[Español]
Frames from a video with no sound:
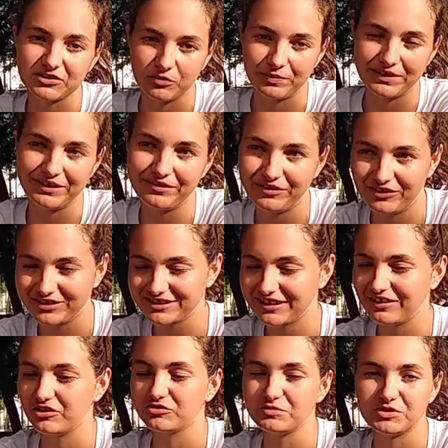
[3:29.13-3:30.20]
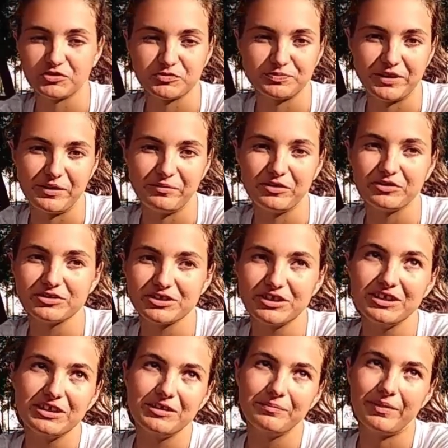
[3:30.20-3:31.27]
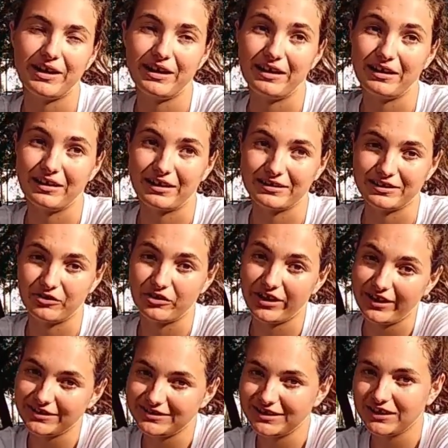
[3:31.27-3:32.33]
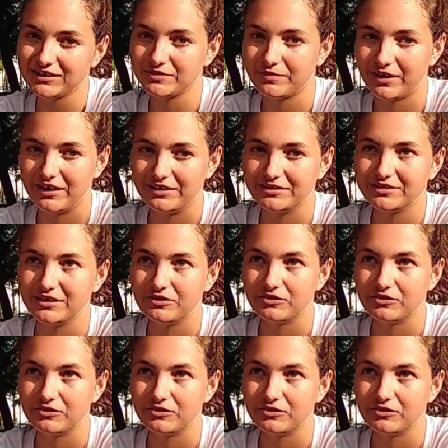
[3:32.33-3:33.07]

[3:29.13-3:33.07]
Las competiciones que en los mismos premios para la categoría de chicas y para la de